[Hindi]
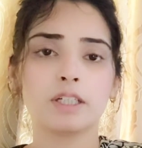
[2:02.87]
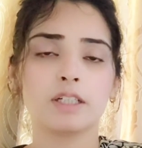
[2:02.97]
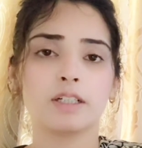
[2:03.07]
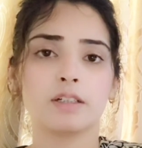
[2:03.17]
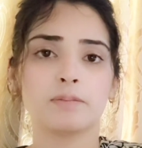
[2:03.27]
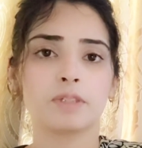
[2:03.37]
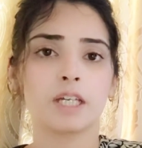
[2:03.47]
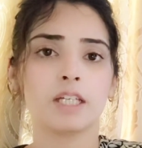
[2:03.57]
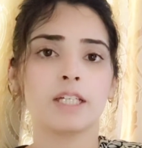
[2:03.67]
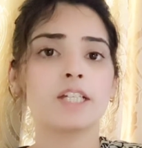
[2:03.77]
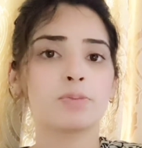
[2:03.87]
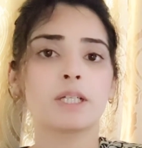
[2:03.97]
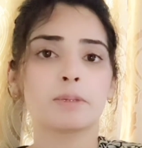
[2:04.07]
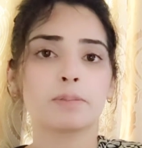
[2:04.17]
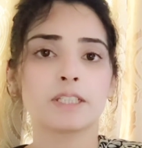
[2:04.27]
या क्या लें रेशमी
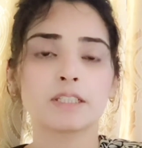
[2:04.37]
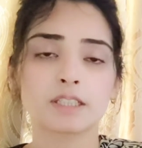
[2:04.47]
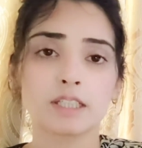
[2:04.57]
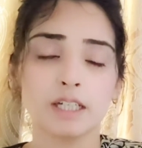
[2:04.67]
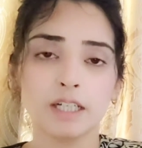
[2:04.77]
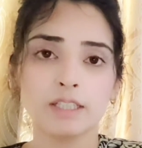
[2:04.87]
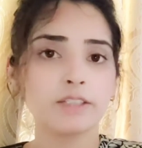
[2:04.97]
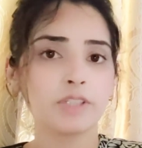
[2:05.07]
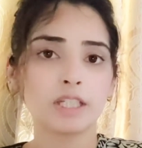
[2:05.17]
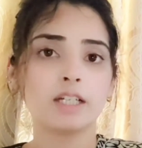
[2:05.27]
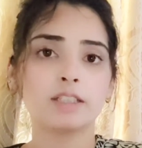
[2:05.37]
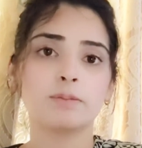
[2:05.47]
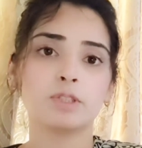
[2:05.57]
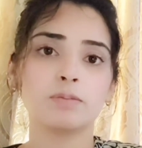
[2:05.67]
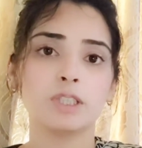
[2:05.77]
कपड़े पहन सकते हैं सिर्फ इतना सा
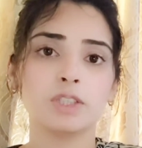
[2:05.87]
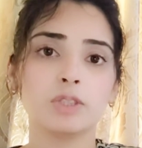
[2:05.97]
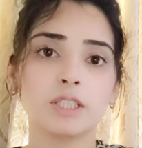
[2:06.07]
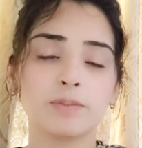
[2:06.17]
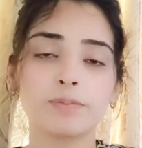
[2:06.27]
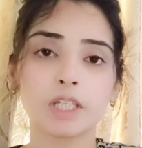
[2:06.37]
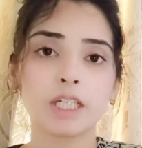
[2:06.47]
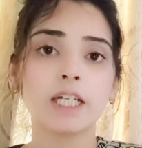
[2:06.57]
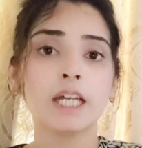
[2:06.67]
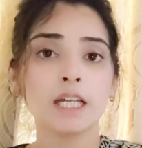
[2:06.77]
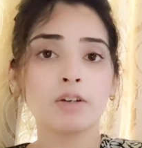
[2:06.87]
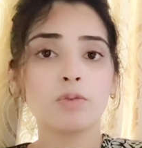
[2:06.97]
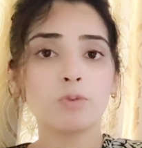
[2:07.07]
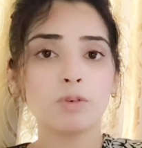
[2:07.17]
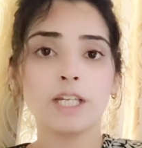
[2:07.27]
मौसम चेंज होता है ठीक है
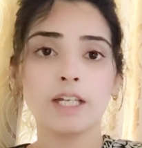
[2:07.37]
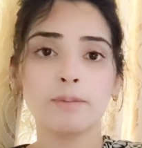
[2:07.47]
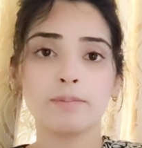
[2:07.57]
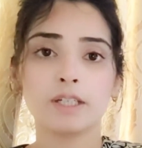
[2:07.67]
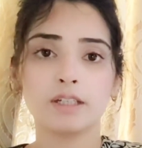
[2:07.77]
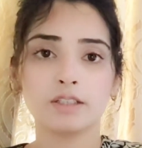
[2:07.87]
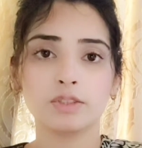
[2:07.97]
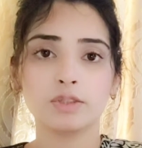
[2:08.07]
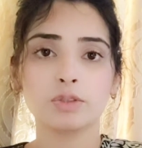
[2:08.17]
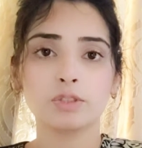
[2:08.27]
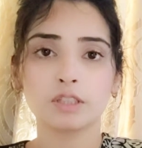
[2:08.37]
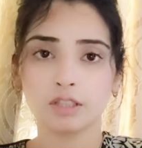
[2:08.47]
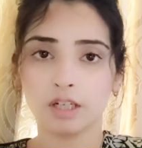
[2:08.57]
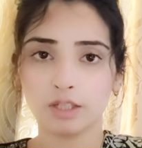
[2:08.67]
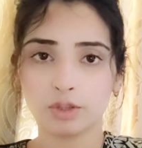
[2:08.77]
वो वाले आपने जो
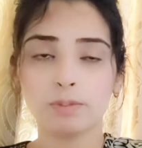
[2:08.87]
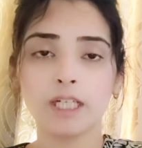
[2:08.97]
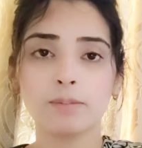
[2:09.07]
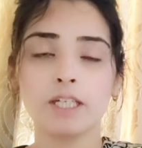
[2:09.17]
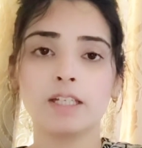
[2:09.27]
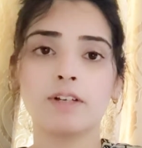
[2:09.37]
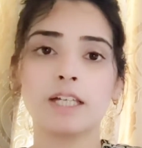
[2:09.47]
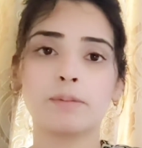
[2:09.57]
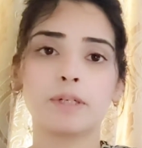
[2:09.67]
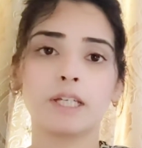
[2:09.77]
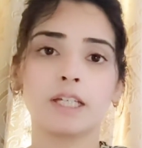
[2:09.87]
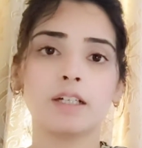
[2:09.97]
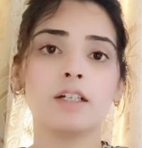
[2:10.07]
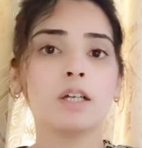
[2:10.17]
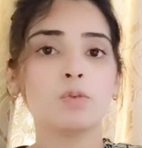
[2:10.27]
अक्टूबर के महीने वाले कपड़े हैं ना
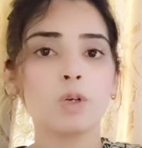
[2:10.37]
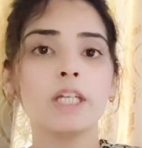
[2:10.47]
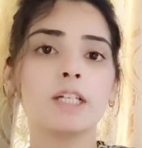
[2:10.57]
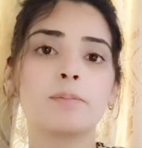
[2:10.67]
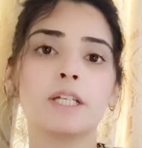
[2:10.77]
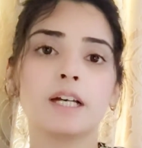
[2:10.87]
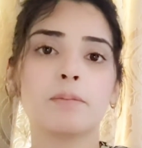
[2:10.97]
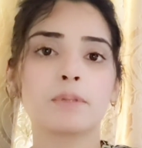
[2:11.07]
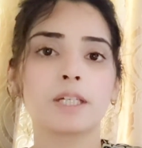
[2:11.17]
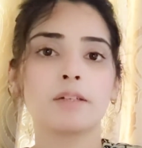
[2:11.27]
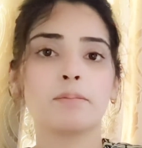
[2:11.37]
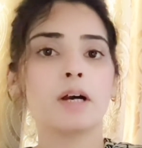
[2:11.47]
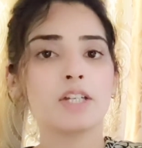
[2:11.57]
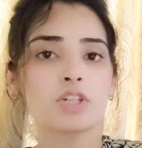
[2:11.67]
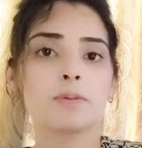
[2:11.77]
वही कपड़े आपके
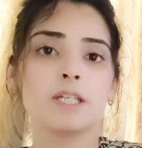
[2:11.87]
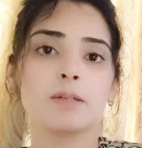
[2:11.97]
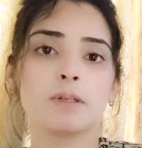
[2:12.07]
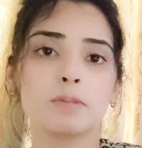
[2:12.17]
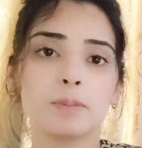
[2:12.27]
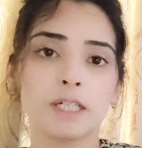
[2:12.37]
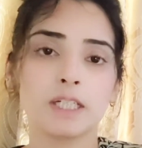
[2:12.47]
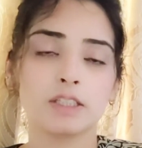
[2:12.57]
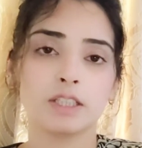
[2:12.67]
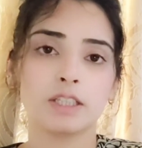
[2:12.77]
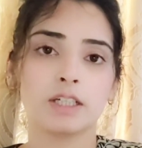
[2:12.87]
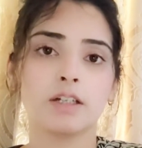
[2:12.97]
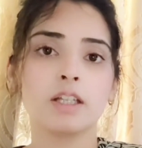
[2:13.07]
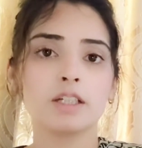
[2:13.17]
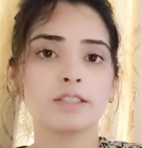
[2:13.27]
मार्च के महीने में भी पहने जाते हैं
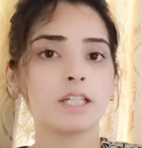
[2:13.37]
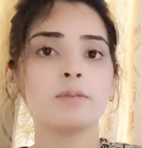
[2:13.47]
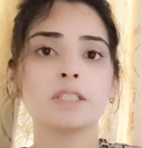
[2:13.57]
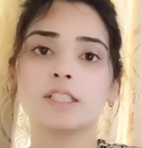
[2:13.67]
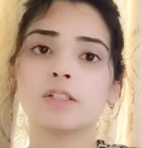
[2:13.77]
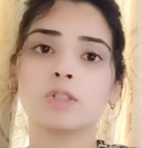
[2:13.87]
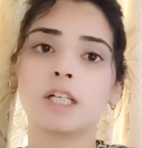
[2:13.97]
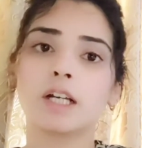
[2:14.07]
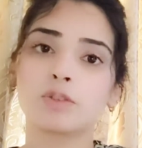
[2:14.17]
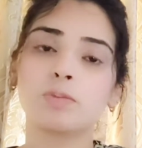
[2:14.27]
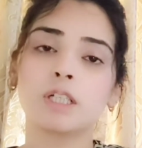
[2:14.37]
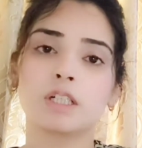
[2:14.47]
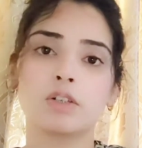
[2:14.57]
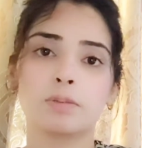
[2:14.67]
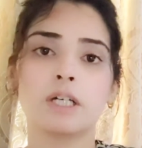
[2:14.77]
सेम सीजन होता है अक्टूबर
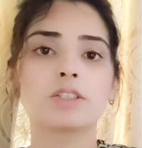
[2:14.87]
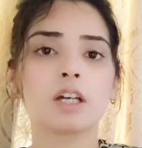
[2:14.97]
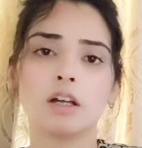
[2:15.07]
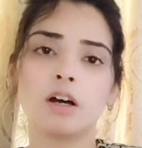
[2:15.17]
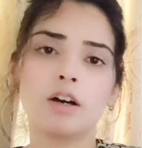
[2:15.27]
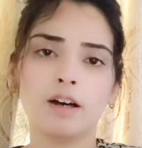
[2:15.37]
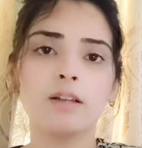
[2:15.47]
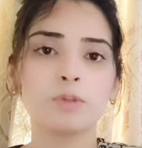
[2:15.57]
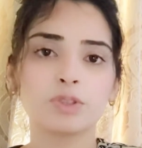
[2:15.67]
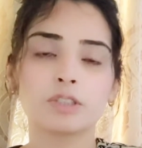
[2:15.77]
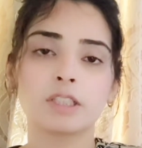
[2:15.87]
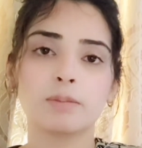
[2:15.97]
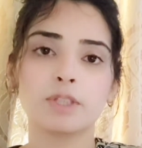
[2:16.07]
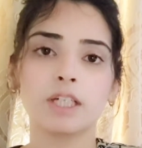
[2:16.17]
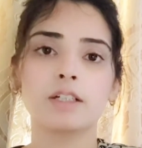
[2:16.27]
का और मार्च का ऑलमोस्ट सेम
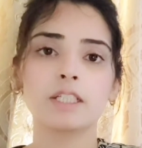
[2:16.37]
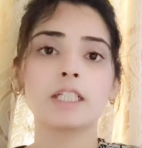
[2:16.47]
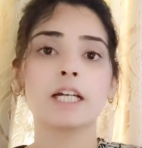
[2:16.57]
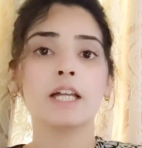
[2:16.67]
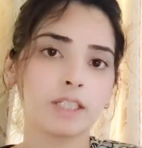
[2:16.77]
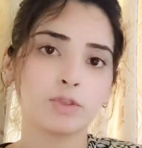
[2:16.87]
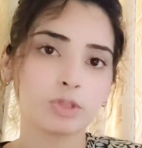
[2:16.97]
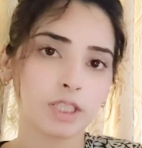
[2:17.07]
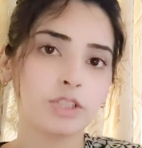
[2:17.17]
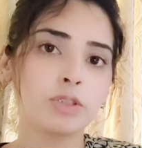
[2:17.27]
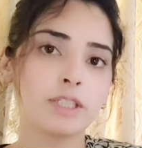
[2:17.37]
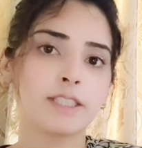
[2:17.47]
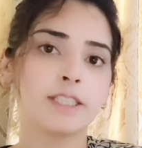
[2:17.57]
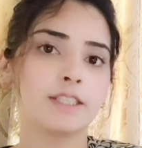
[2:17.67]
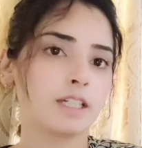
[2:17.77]
होता है ठीक है जो सर्दियों का
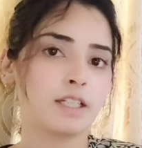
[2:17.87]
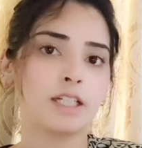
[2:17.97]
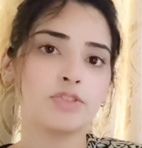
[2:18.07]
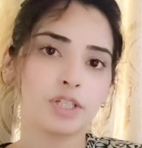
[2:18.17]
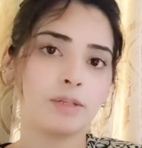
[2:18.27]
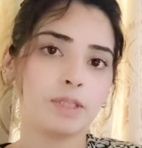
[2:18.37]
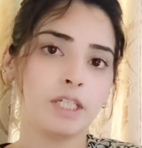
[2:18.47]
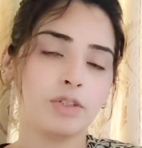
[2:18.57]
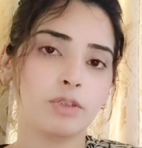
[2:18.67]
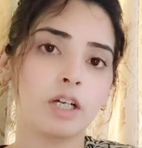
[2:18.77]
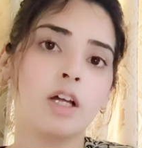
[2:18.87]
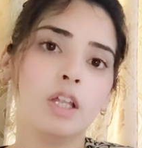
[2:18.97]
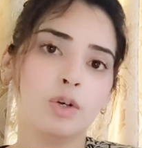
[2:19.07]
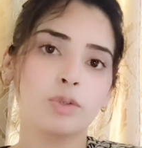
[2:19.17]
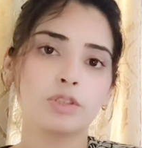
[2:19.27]
सीजन आना ना छह महीनों का
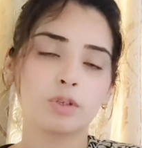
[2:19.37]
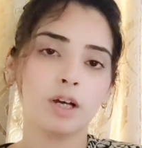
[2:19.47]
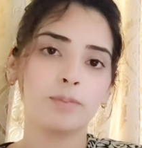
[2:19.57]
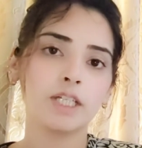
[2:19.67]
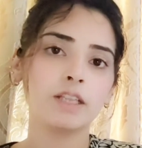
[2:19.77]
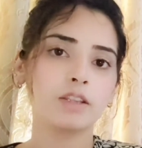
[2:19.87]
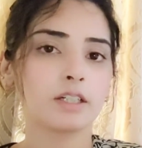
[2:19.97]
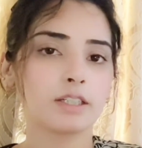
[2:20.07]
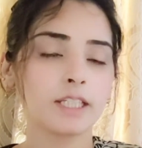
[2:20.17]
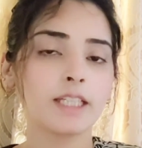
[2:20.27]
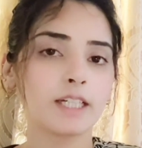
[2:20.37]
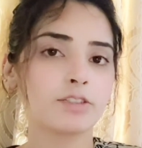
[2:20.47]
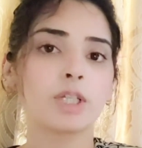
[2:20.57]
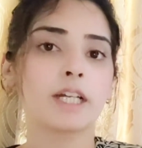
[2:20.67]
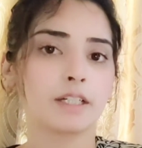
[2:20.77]
उसको हमने तीन तरह से
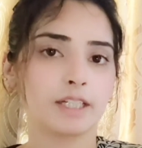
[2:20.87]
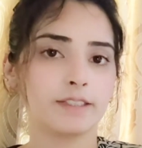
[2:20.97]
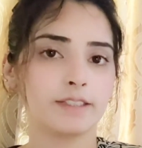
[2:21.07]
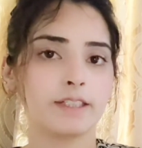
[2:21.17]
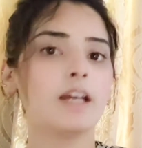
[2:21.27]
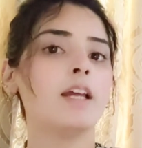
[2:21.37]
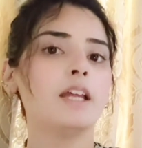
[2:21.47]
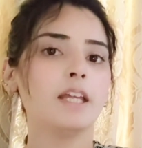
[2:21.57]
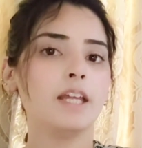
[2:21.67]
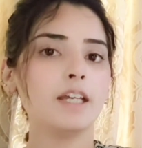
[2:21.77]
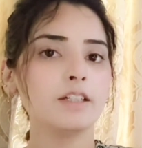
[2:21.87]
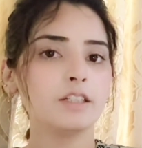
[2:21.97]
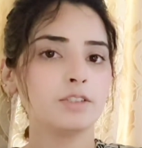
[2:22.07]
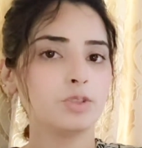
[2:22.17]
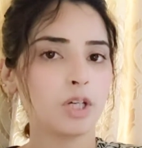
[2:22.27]
उन्हें कैटेगराइज करना है एक
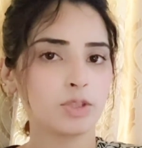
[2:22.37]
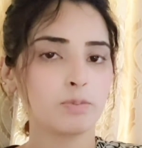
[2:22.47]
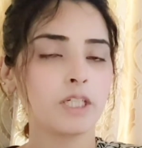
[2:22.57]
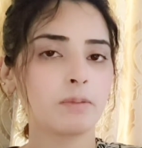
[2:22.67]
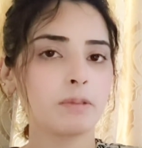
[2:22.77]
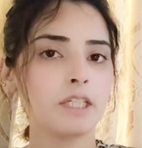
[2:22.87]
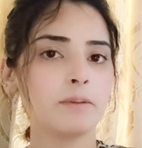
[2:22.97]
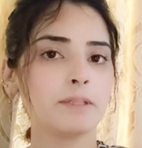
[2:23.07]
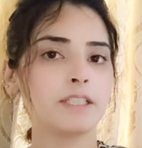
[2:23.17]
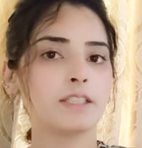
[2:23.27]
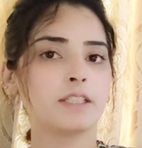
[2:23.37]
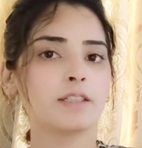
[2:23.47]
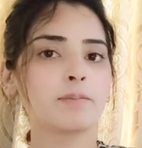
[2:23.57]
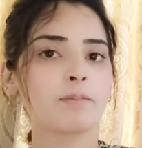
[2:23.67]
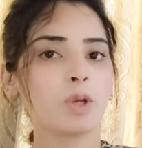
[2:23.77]
जो अक्टूबर के महीने में पहने जाएंगे
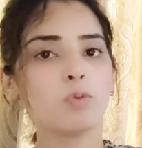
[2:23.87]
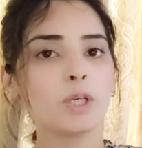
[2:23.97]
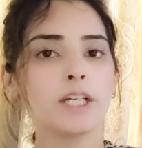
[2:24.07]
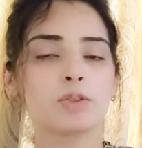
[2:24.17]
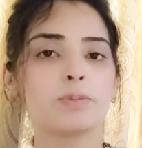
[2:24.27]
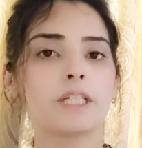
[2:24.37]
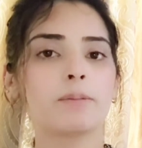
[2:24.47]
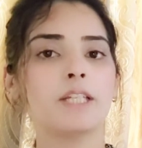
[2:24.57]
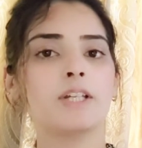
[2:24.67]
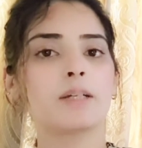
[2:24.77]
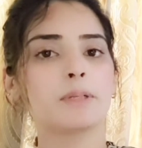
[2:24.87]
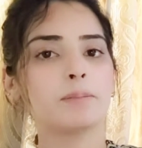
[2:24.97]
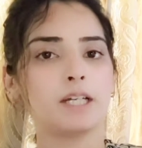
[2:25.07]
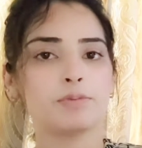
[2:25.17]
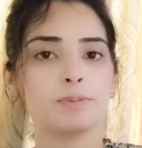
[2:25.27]
और वही अक्टूबर के महीने वाले कपड़े
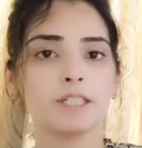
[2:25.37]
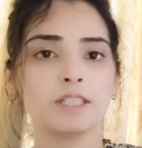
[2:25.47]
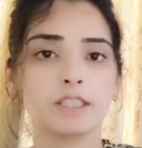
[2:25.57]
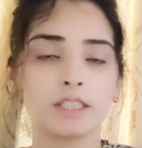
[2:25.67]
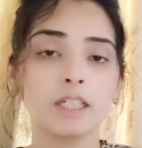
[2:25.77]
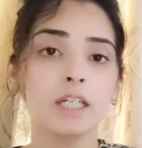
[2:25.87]
मार्च में पहने जाएंगे